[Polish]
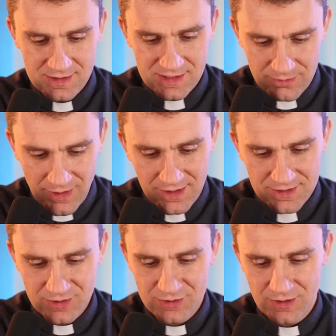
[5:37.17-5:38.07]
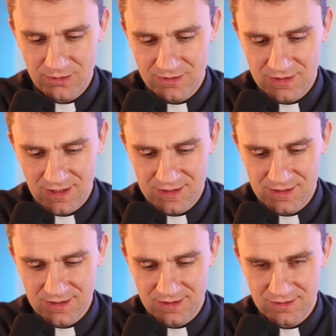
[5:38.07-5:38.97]
Zadbajcie o siebie w
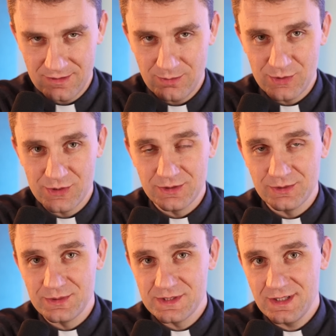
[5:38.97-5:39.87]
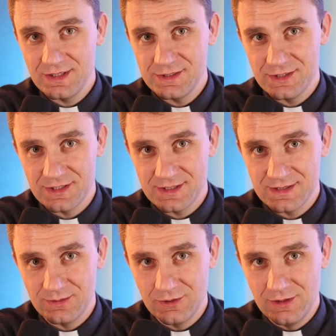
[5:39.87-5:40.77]
trakcie wypoczynku, znajdźcie
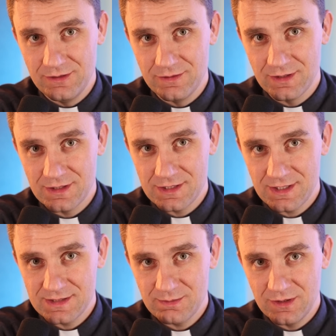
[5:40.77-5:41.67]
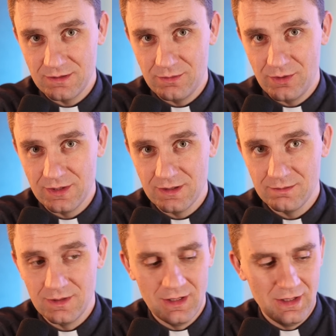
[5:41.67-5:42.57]
czas na modlitwę, na czas z Panem Bogiem.